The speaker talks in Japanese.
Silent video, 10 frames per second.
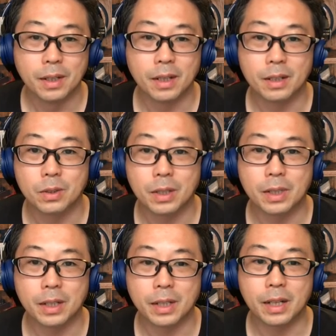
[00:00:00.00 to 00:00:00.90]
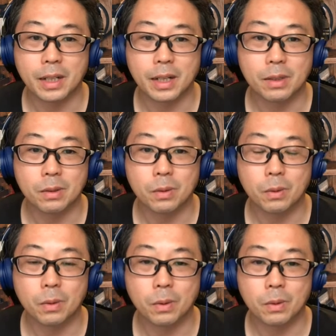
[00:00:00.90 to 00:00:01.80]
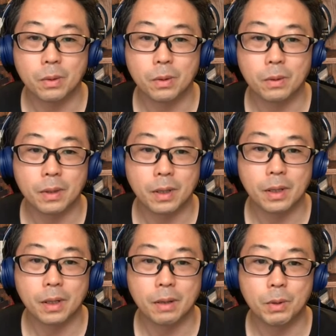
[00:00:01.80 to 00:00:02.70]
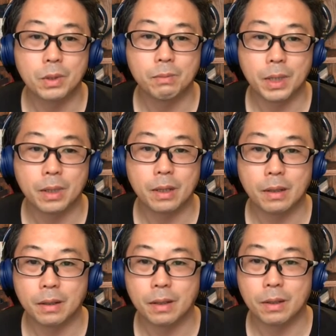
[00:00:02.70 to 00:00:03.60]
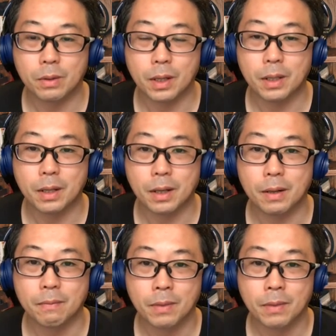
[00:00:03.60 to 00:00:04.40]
えー、そのあたりいないなっていうところと、えー、も含めて、えっ、ー、と、なかなか、